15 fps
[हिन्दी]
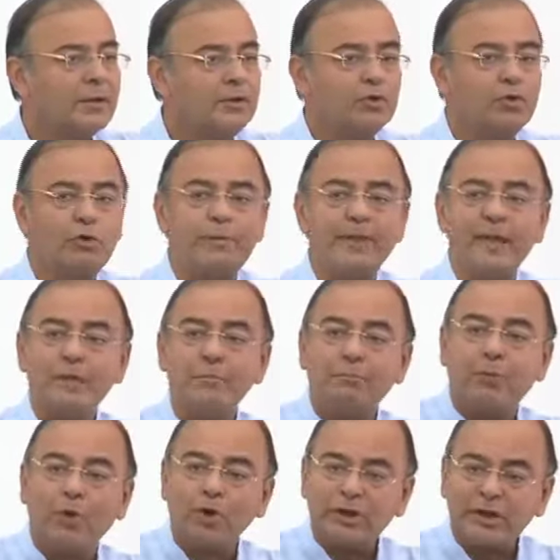you will be
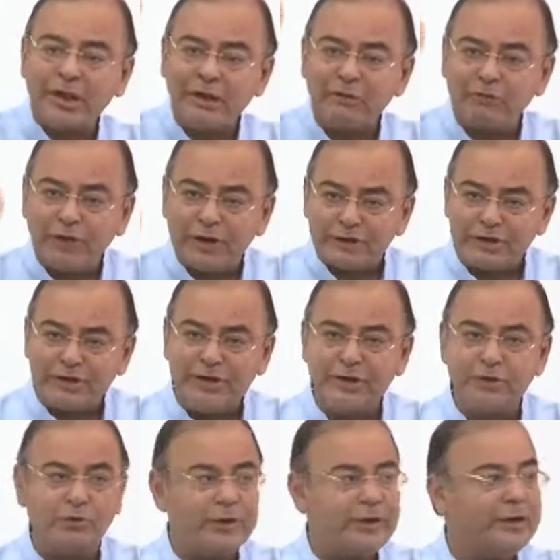importing inflation
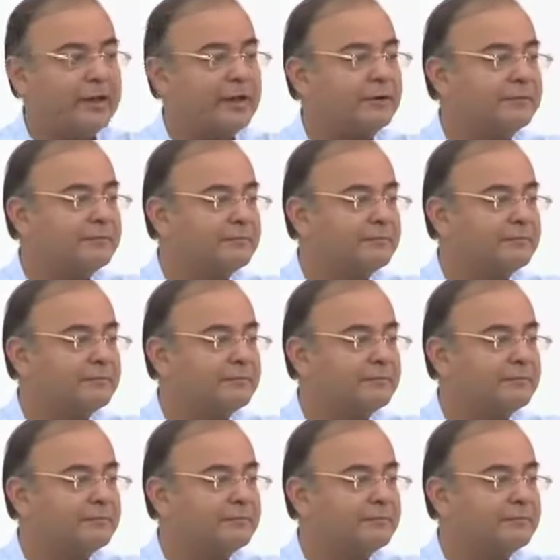into India.